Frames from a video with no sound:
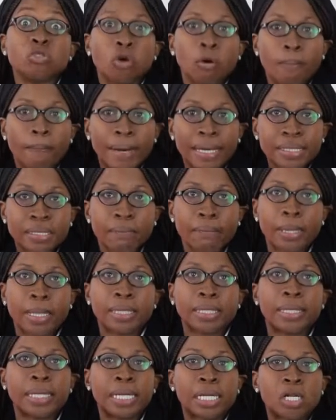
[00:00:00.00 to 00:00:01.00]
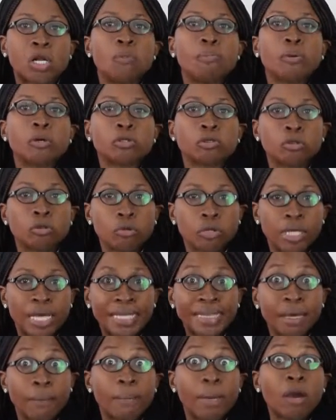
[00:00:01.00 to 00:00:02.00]
no pasen van a tener la
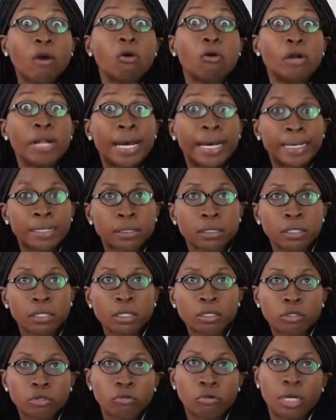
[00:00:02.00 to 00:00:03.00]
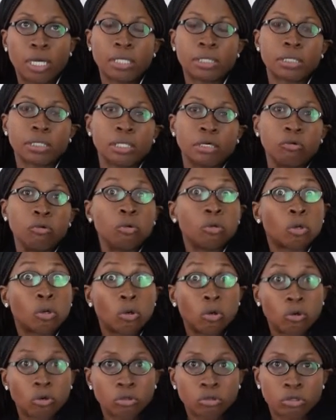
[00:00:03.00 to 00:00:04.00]
oportunidad de mejorar durante un
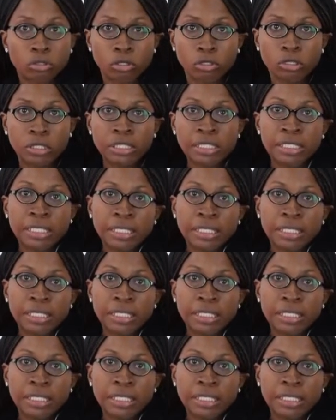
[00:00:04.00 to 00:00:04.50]
curso